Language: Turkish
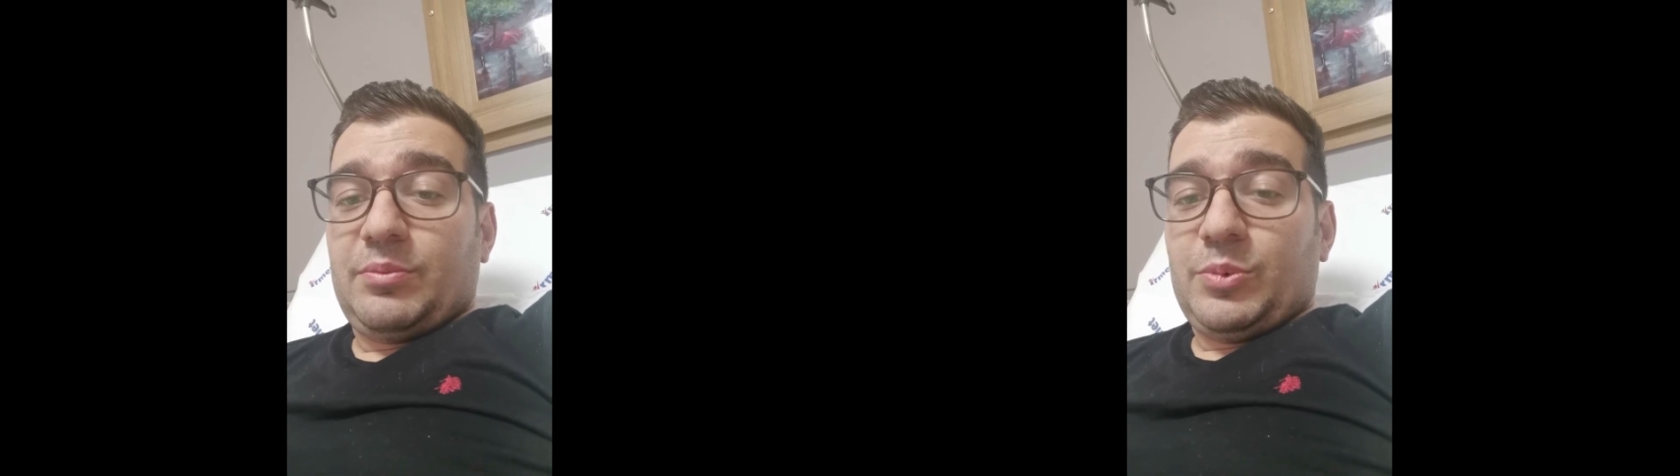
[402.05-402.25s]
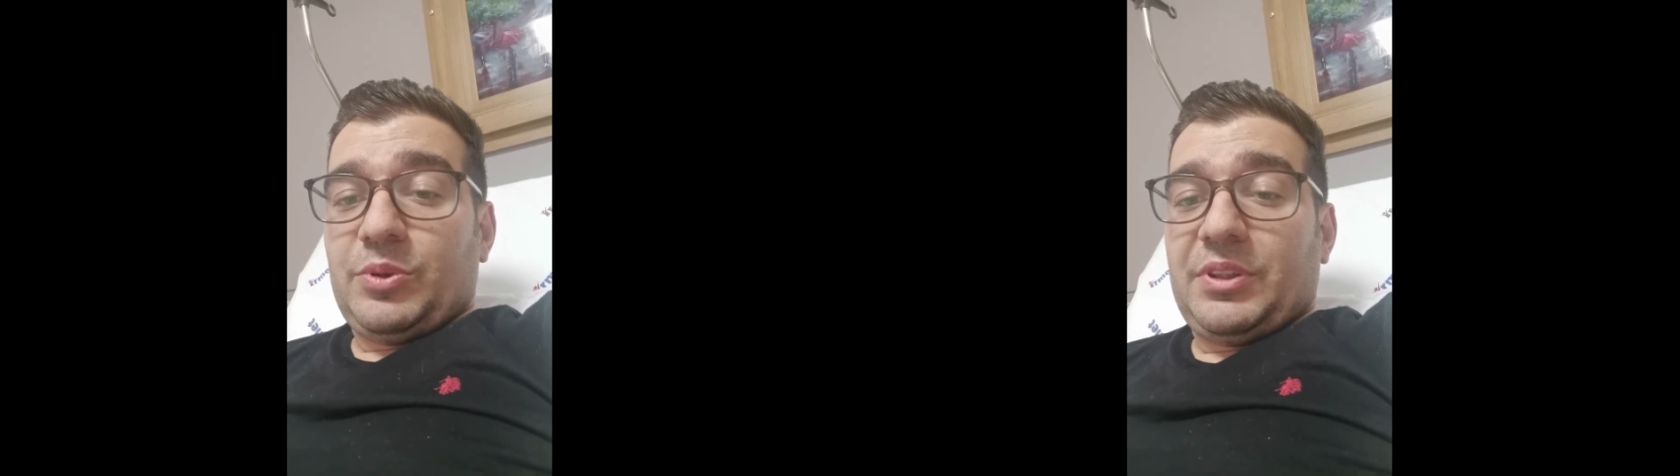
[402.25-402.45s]

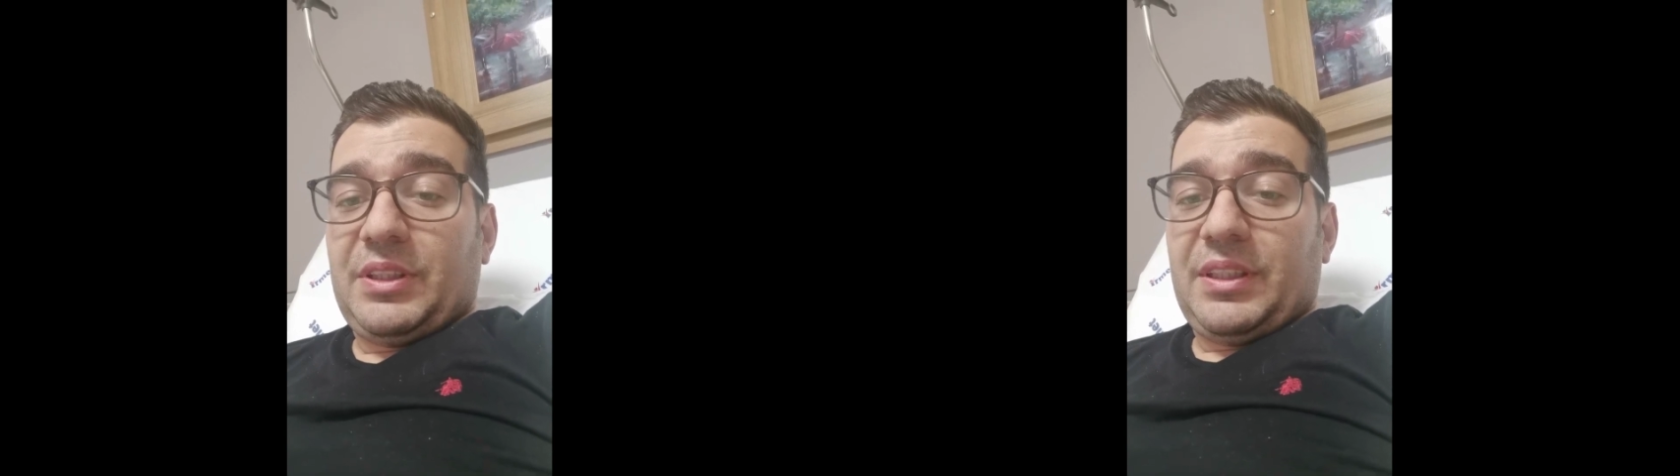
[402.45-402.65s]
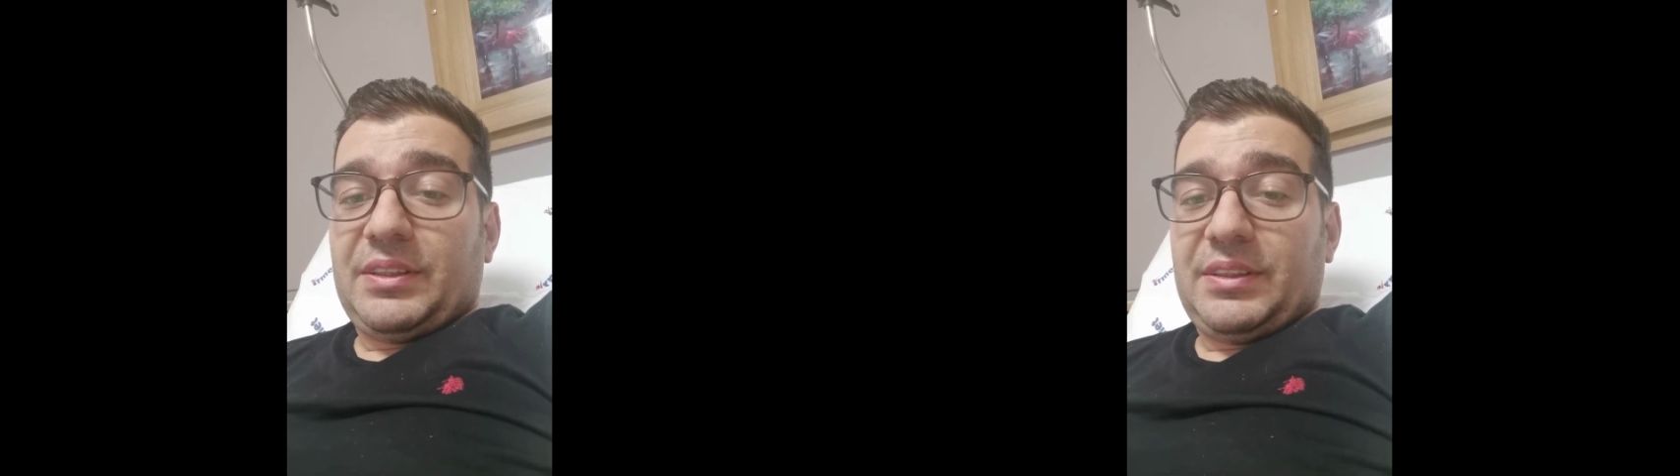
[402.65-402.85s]
bunun
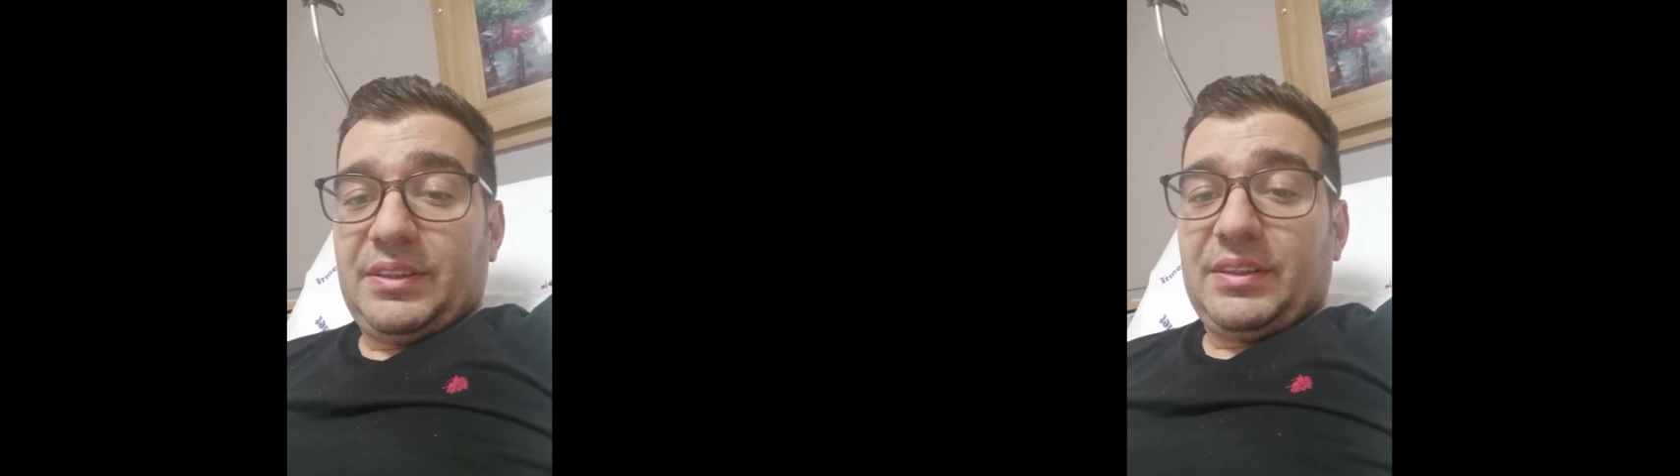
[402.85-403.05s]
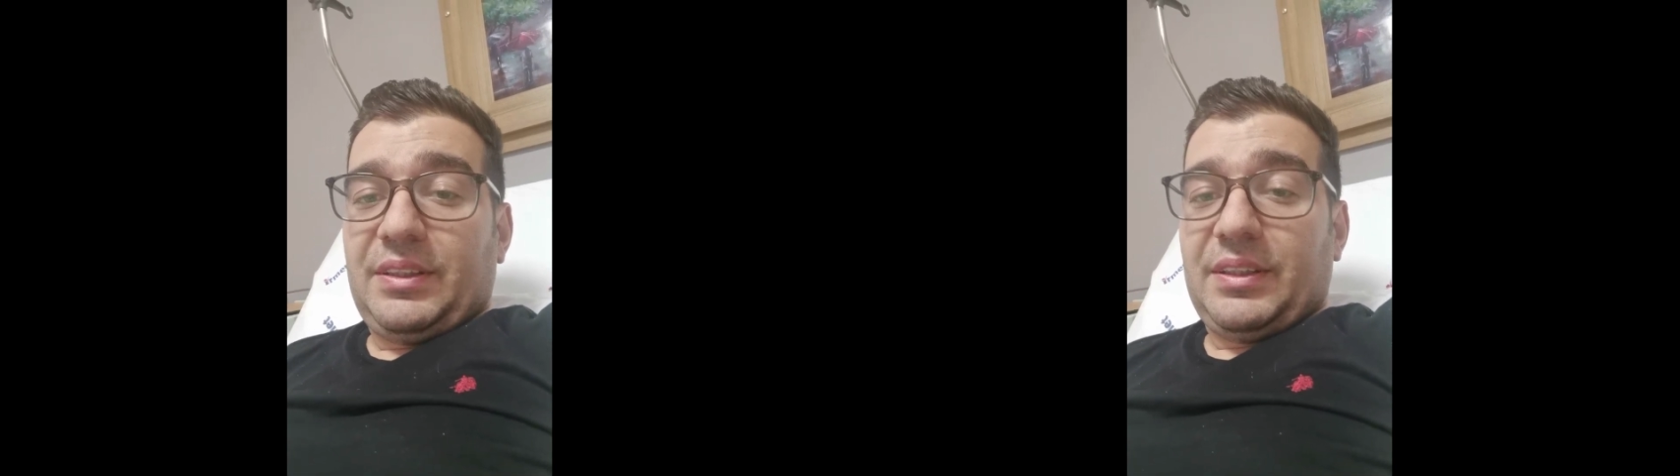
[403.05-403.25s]

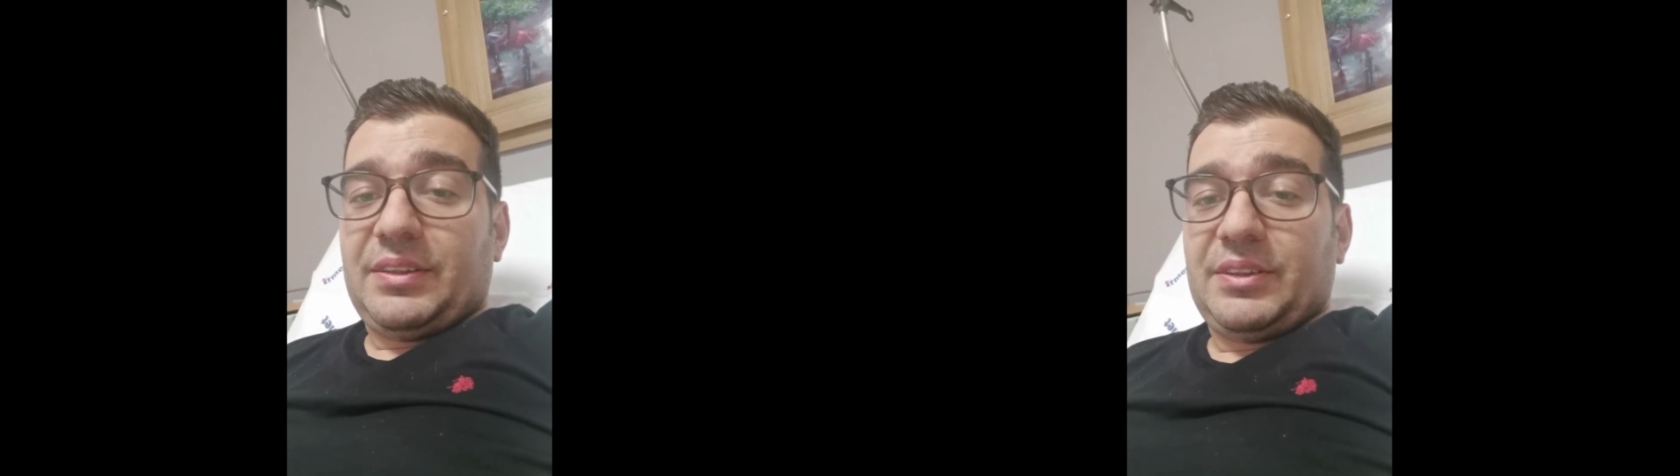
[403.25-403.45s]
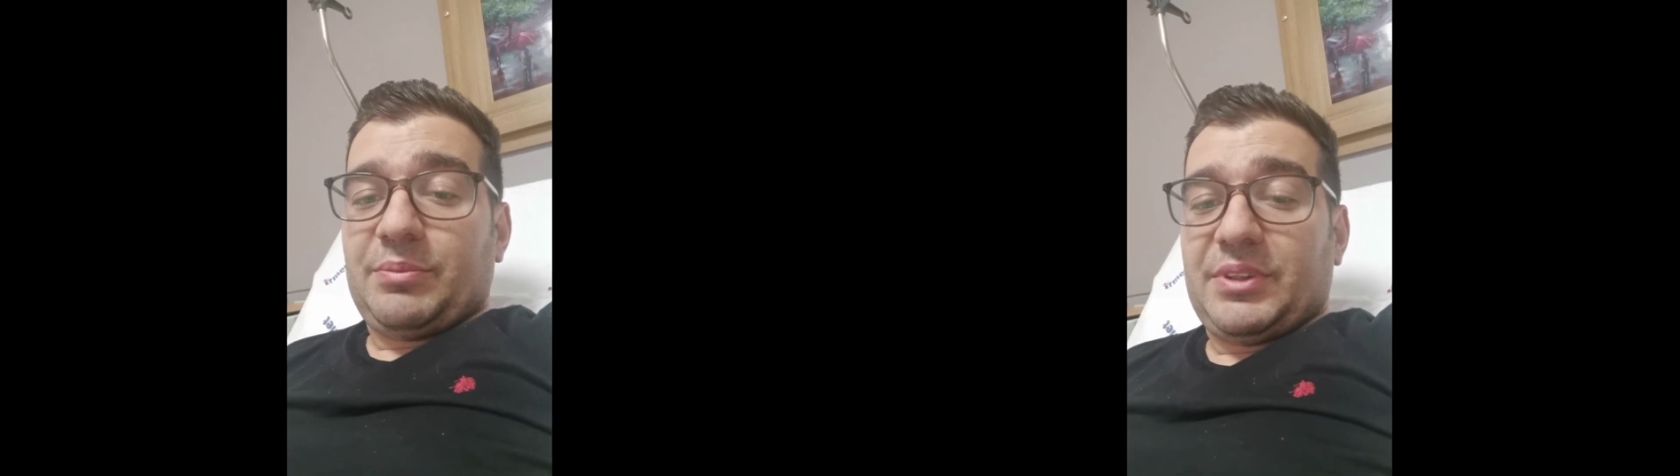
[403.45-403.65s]
hikayesini
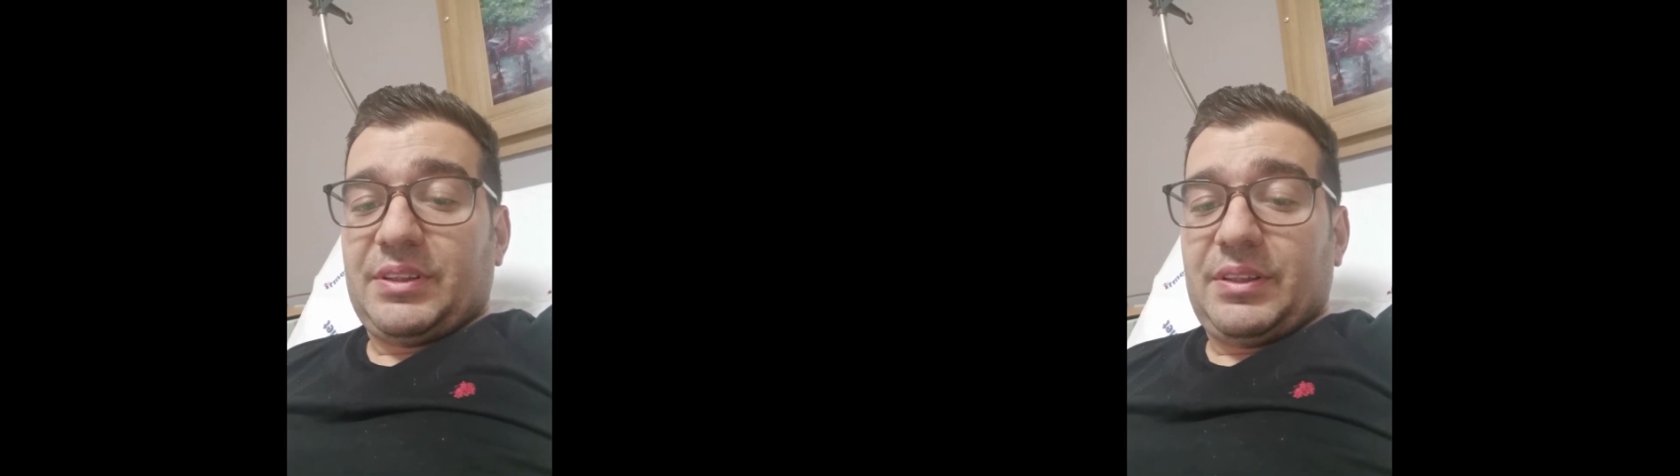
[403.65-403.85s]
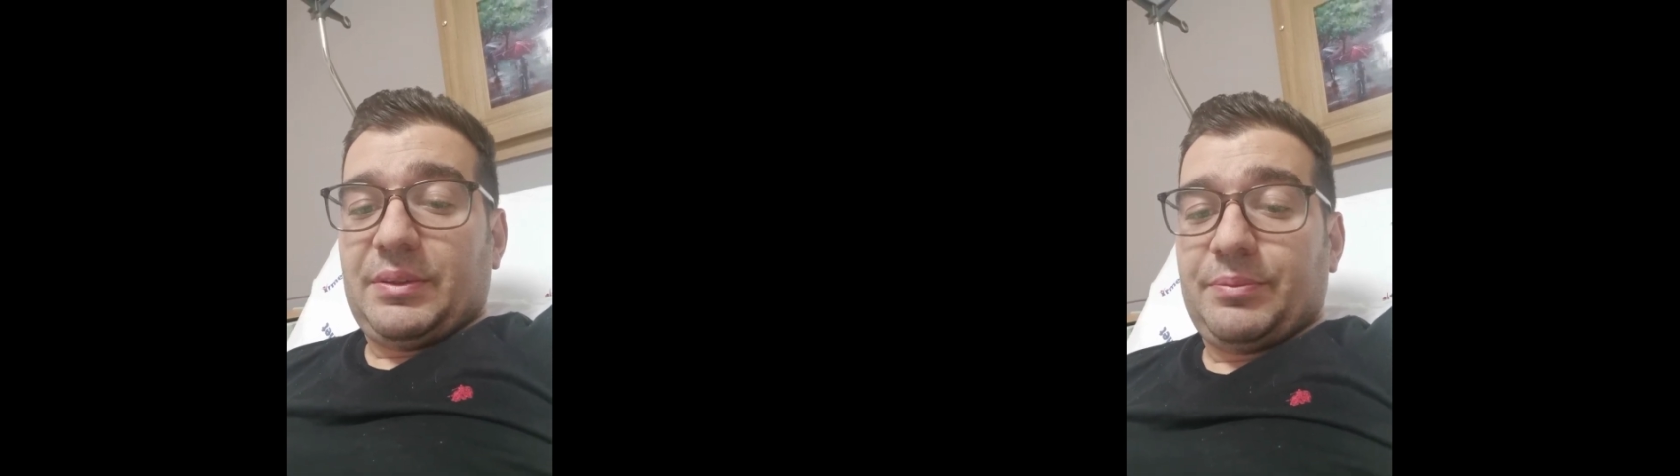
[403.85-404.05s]
anlatacağım
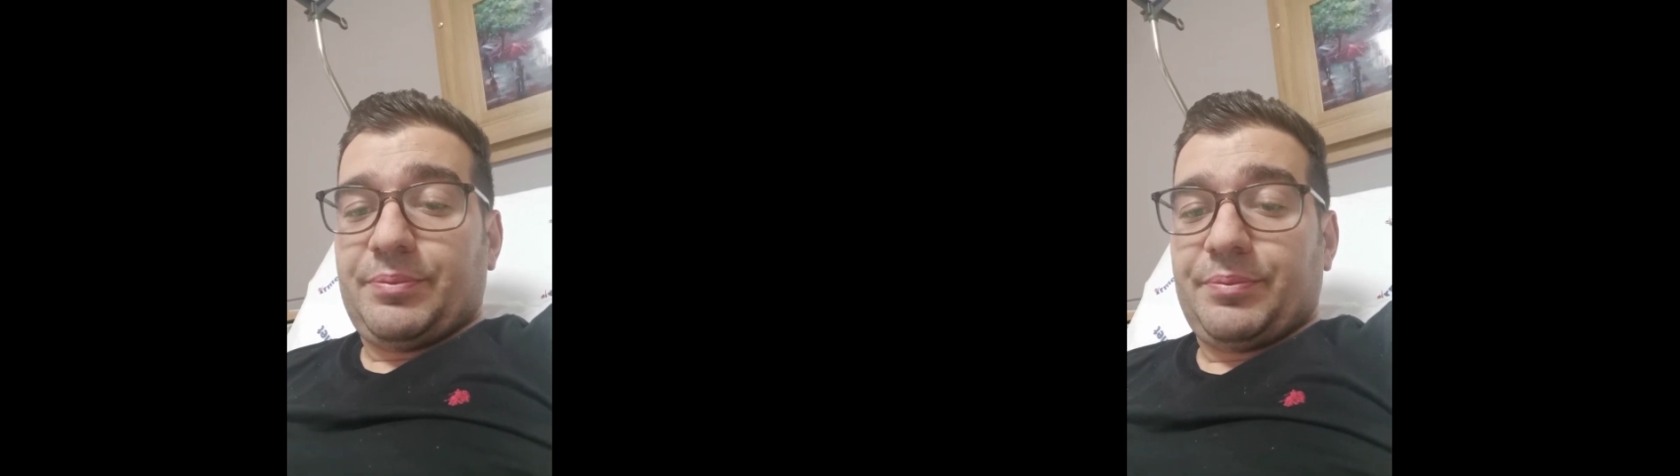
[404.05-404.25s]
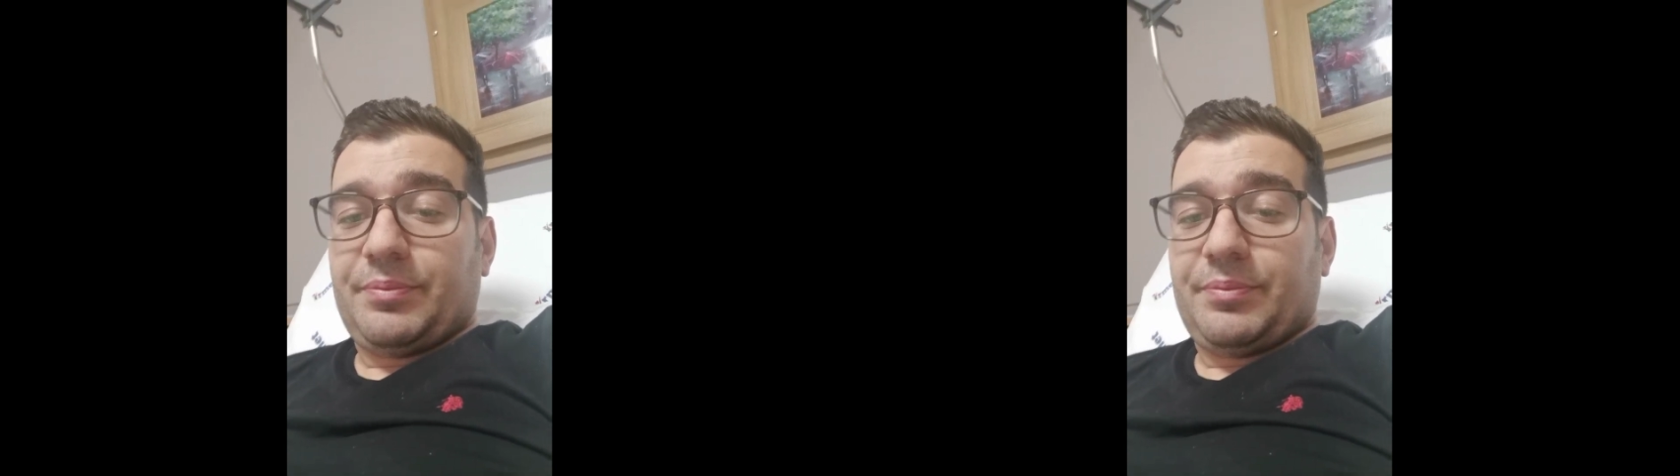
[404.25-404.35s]
size.